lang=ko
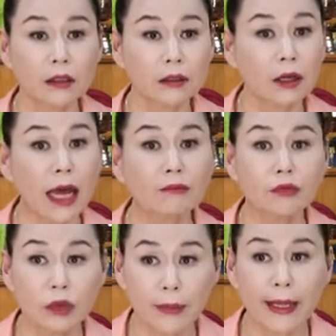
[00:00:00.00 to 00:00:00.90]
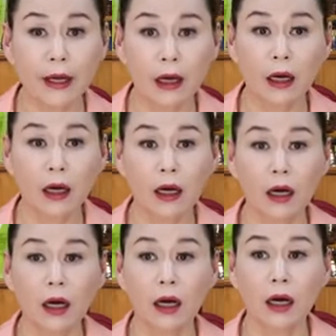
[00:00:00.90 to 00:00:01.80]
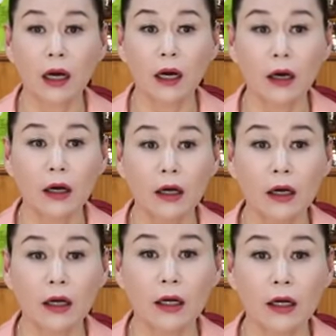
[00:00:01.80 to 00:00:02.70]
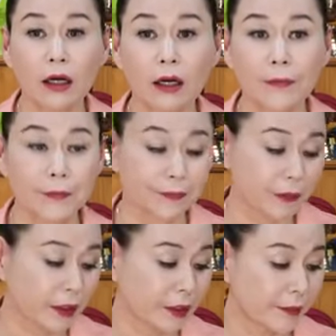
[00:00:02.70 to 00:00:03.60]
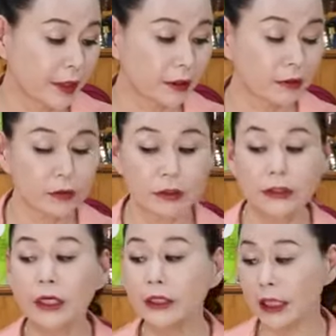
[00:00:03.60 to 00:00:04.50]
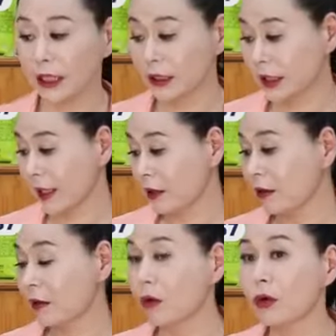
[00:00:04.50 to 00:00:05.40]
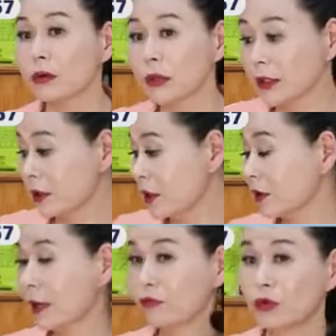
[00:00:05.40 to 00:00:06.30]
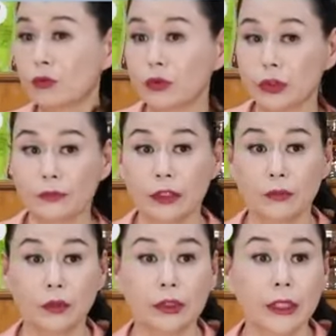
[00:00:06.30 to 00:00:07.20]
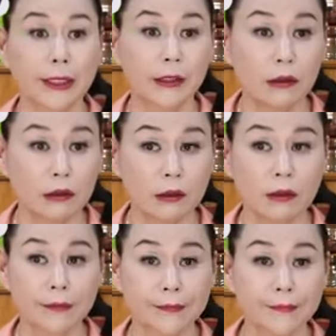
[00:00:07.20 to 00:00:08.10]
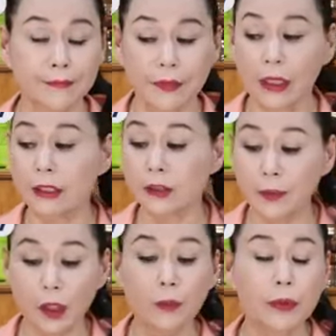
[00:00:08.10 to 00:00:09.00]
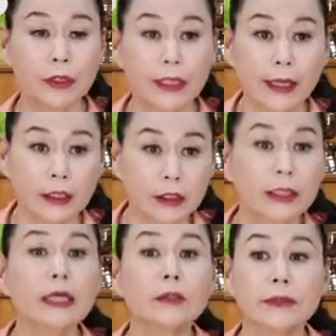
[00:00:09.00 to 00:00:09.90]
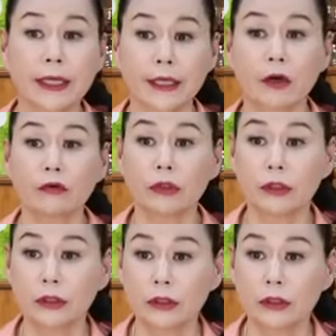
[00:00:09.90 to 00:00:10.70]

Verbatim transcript: 성 안 물어봐요. 어? 그러면 그런 얘기를 해요. 생년월일도 안 물어보고 점사를 보시나요? 응? 스피커폰을 대요. 전화 점사인 경우는.